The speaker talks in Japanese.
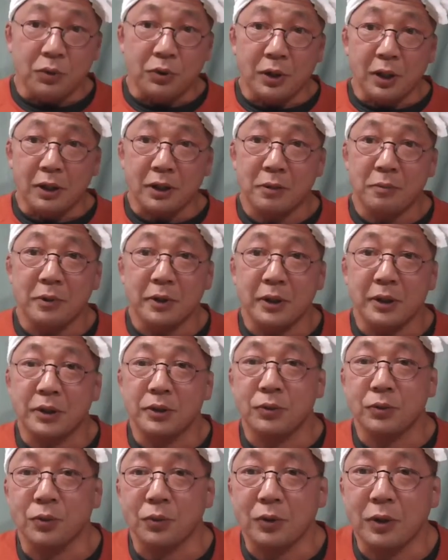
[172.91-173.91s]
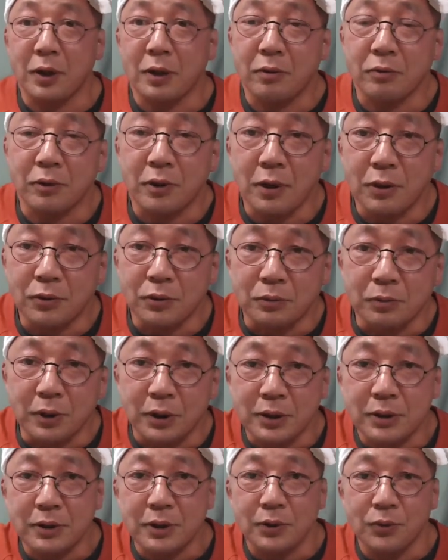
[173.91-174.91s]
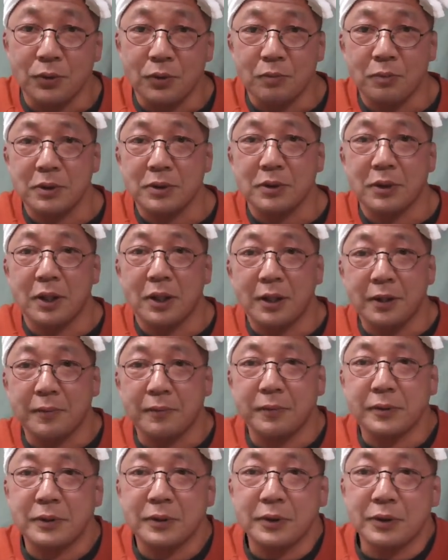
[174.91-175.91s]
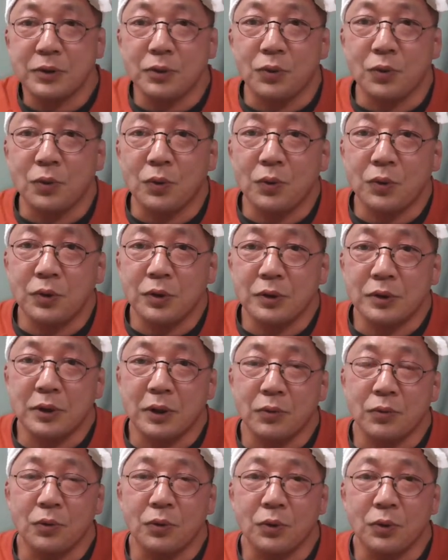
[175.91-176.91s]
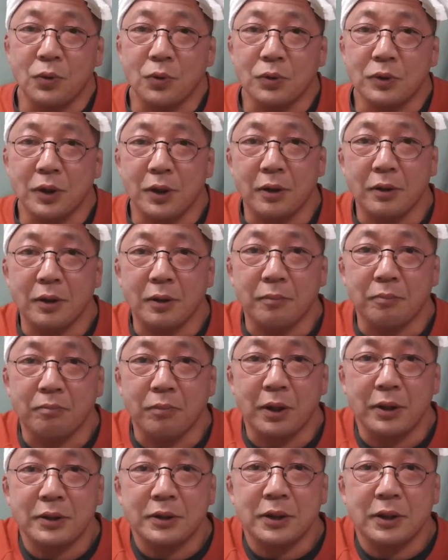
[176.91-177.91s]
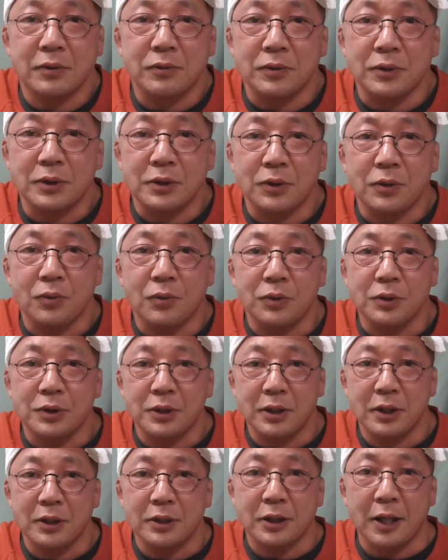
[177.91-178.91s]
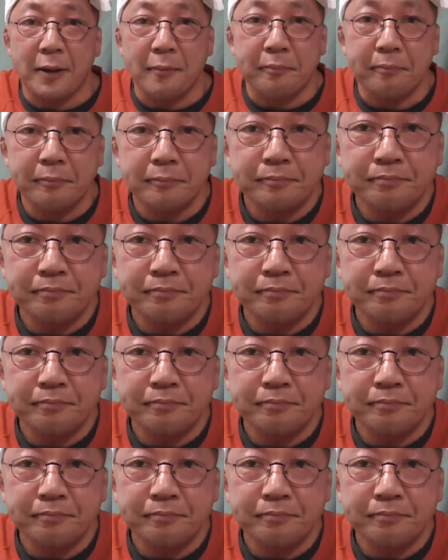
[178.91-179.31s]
モンで頭にちょっとタオル巻きつけておりますが、はい、以上、佐渡伊藤酒店晩酌151 a でした。